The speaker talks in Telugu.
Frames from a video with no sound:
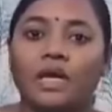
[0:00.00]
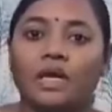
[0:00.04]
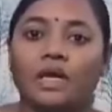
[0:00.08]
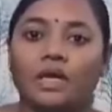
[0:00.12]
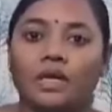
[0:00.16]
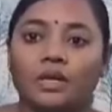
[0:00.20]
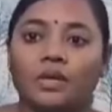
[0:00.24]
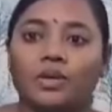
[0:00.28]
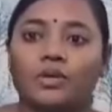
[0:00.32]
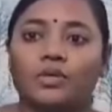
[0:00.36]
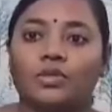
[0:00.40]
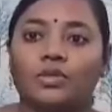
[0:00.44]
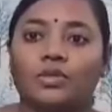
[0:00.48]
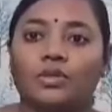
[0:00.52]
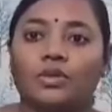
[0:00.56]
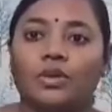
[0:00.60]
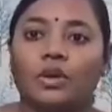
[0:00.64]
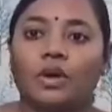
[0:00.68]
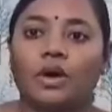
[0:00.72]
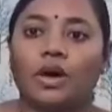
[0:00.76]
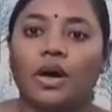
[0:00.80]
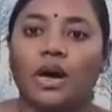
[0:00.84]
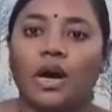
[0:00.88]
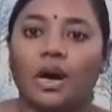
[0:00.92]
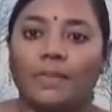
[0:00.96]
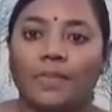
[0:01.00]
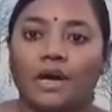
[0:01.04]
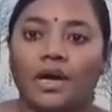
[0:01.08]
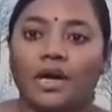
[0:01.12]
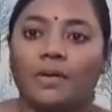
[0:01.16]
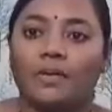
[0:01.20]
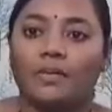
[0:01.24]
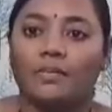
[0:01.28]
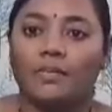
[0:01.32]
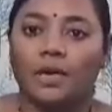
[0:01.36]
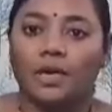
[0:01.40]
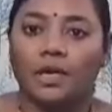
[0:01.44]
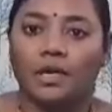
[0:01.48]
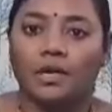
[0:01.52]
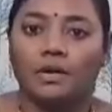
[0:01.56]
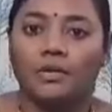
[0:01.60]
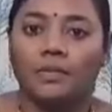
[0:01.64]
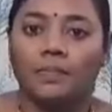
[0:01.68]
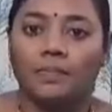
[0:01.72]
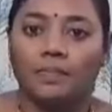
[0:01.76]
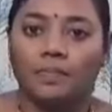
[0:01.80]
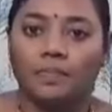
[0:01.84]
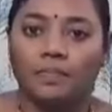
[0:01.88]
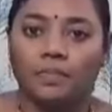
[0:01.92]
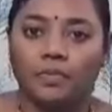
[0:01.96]
ఈ రోజు అమ్మ మన
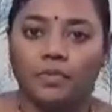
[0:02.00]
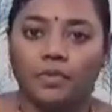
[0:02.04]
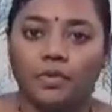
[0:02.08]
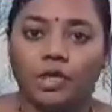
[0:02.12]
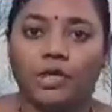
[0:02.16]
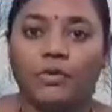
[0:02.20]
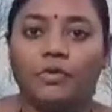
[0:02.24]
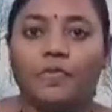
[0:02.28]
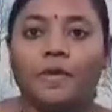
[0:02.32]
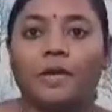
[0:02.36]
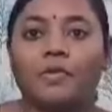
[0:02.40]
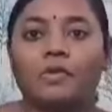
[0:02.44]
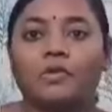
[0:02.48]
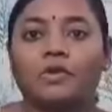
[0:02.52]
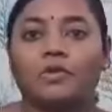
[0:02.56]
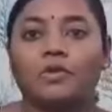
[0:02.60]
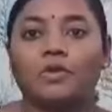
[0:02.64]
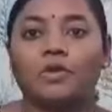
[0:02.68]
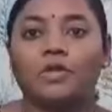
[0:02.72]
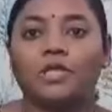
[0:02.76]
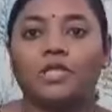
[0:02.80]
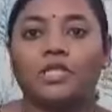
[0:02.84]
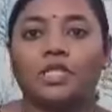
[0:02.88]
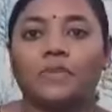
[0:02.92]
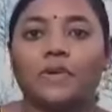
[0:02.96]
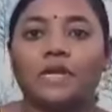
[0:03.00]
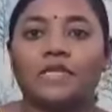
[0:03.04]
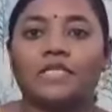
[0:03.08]
కూటమి ప్రభుత్వం వచ్చింది